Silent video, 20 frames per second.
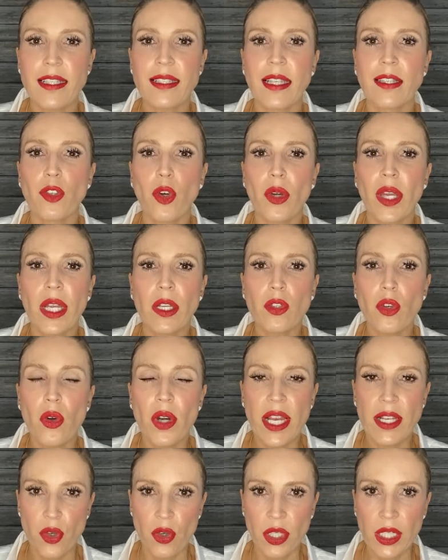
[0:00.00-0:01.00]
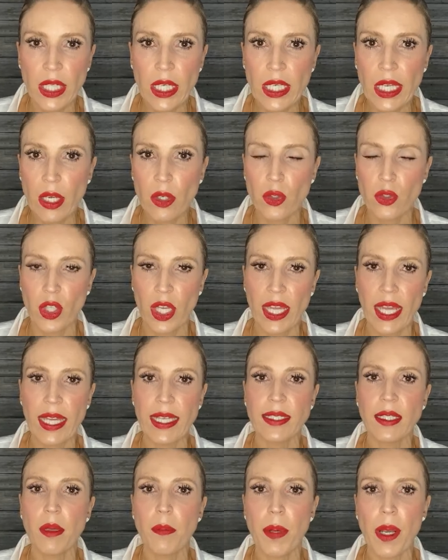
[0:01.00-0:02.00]
que se toque el corazón y que no se
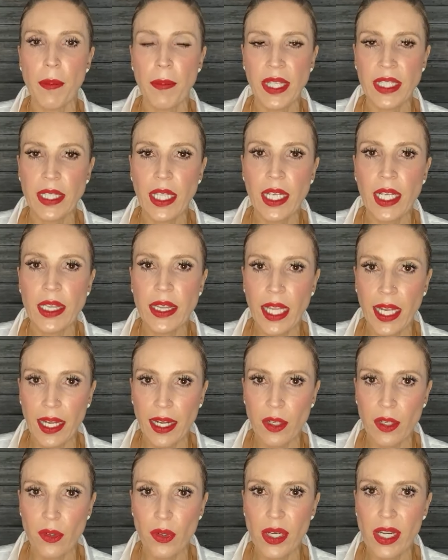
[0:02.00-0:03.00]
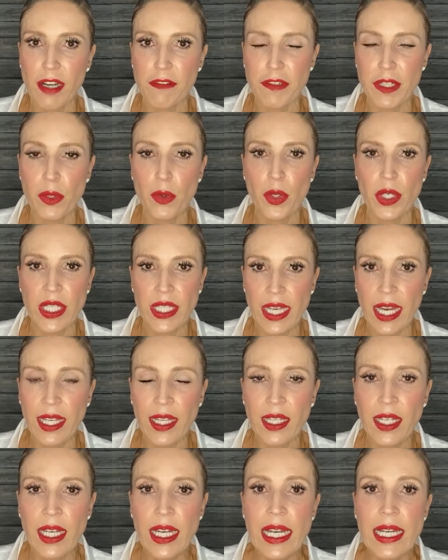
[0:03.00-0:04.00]
quede simplemente en el terreno de la
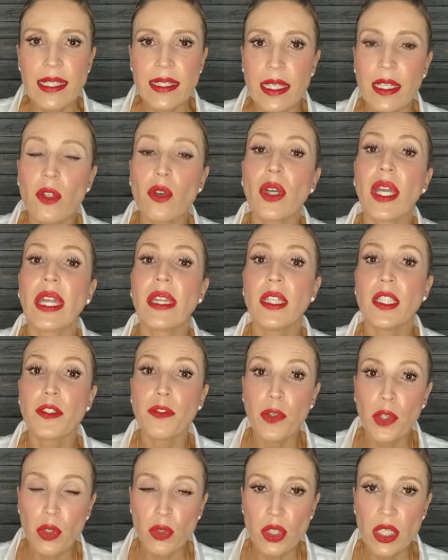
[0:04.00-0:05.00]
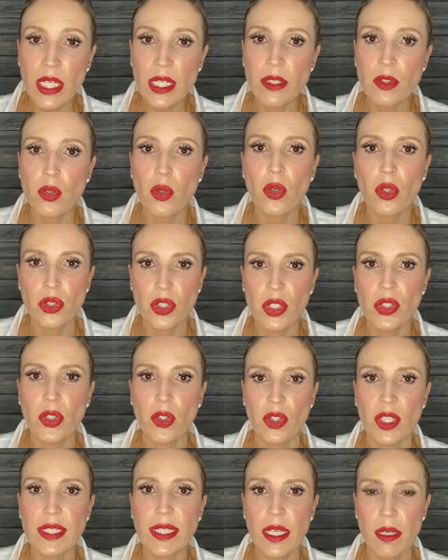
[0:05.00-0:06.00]
frivolidad, sino que disfrute su
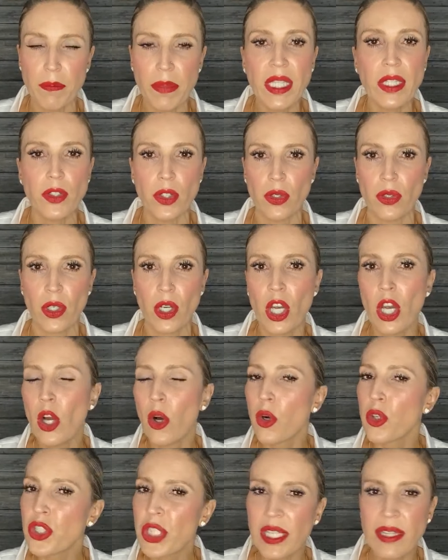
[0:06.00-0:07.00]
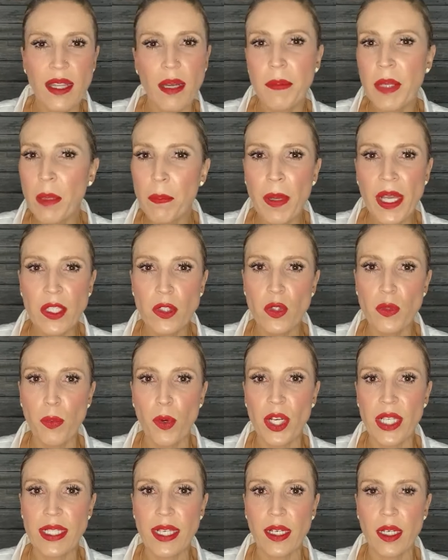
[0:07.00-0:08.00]
condición de servicio. 80 mil pesos
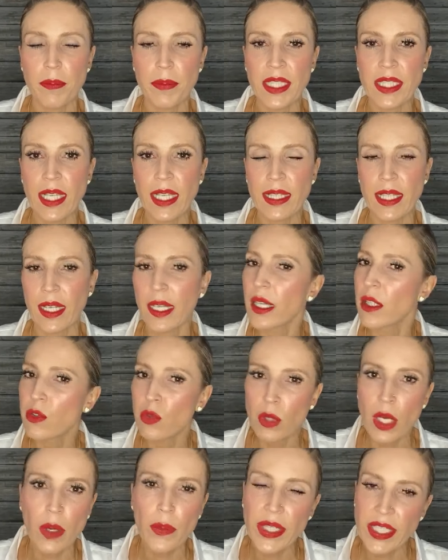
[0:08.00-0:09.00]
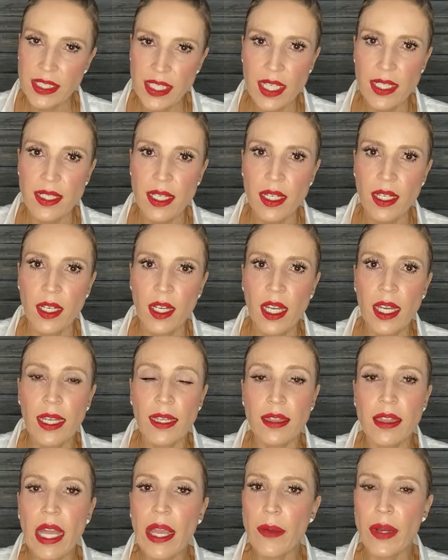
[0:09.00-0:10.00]
por esa camiseta, que es una belleza,
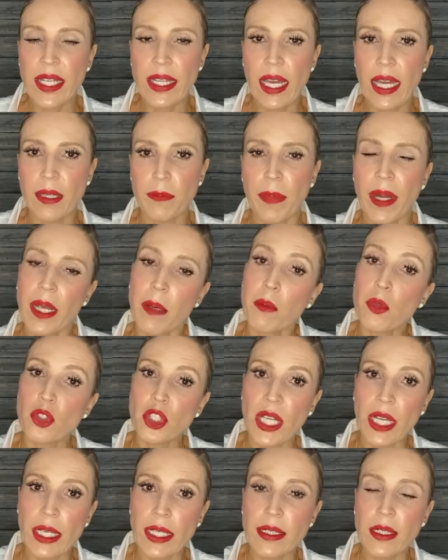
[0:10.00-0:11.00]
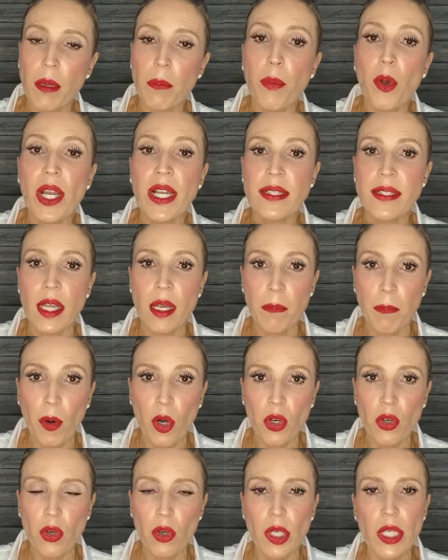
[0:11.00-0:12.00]
de verdad, para mucha gente puede ser
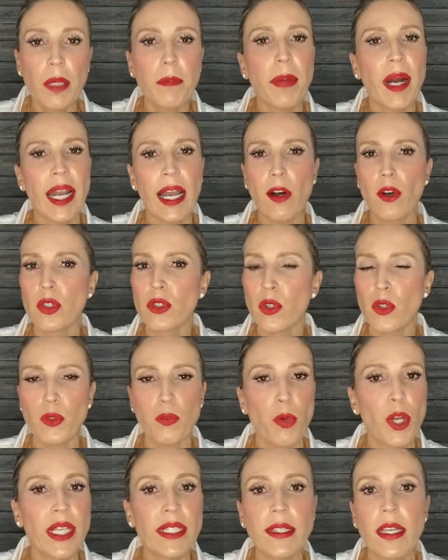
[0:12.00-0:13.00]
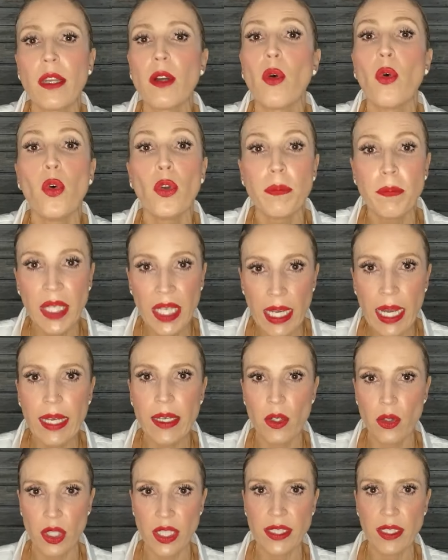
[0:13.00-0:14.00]
poco y para otros puede ser un
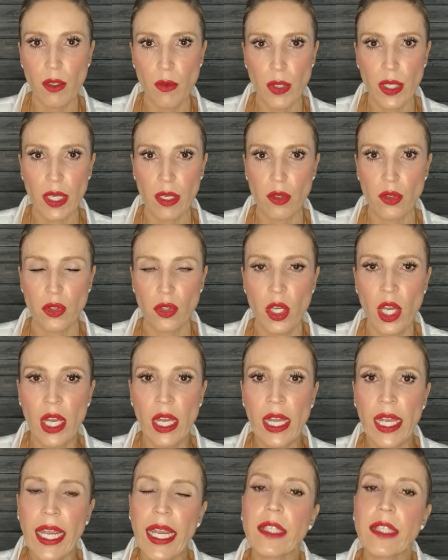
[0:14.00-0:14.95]
milagro recibirlos.